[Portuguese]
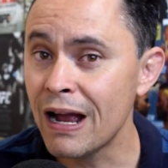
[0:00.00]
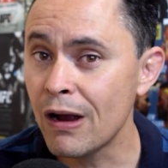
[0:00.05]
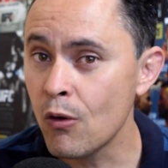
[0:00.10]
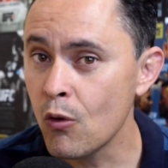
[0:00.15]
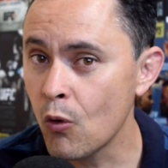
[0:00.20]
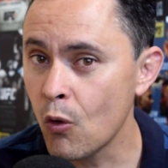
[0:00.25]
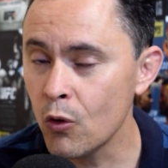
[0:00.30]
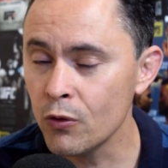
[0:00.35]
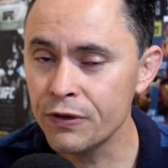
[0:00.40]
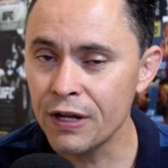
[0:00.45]

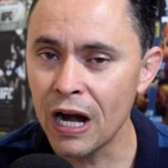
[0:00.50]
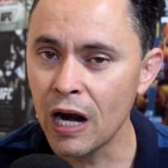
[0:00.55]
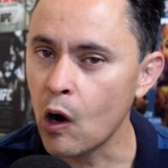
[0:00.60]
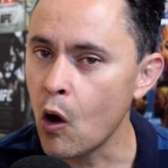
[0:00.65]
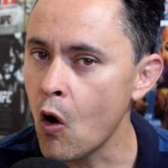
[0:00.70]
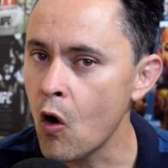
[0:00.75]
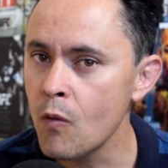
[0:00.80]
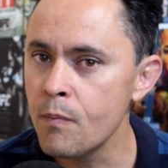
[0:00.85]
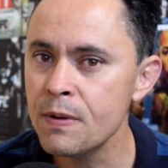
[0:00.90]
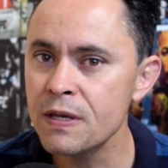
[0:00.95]
com
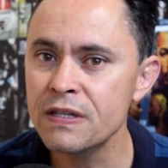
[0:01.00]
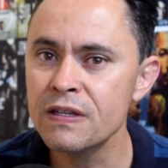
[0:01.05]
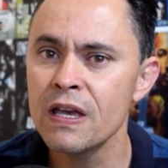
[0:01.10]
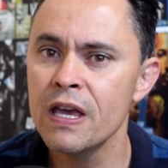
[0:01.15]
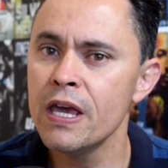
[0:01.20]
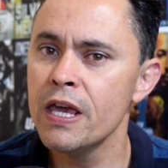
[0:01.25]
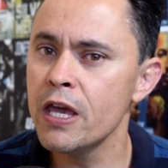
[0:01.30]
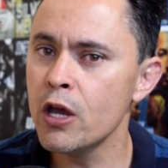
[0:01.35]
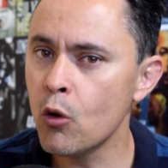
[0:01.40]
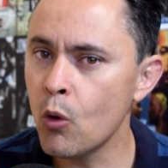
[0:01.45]
contragolpes
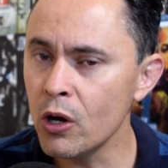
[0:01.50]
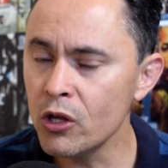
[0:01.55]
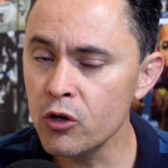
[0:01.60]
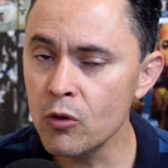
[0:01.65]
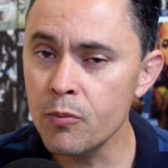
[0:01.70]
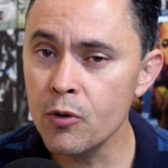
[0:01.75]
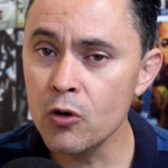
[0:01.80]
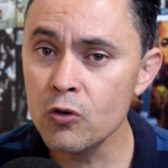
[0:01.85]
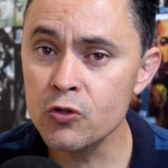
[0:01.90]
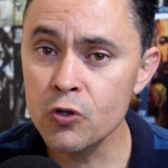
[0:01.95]
e quando o
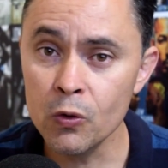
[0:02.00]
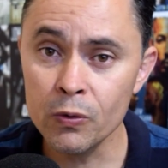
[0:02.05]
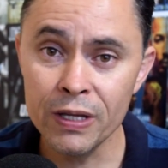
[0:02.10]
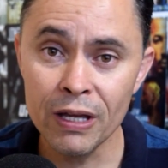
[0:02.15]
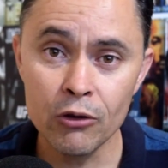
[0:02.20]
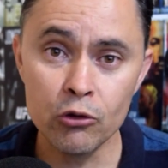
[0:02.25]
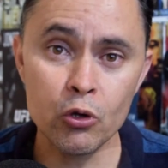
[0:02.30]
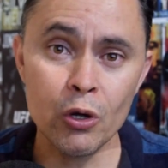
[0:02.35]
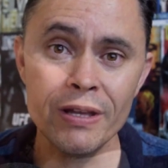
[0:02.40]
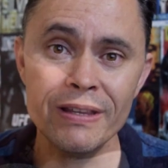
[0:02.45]
Brunson
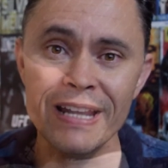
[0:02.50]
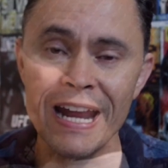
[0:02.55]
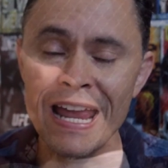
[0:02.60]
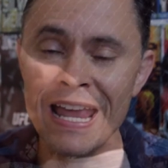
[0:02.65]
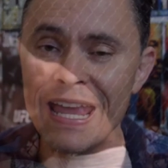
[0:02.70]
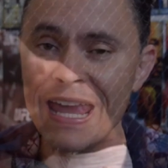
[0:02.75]
tentou entrar em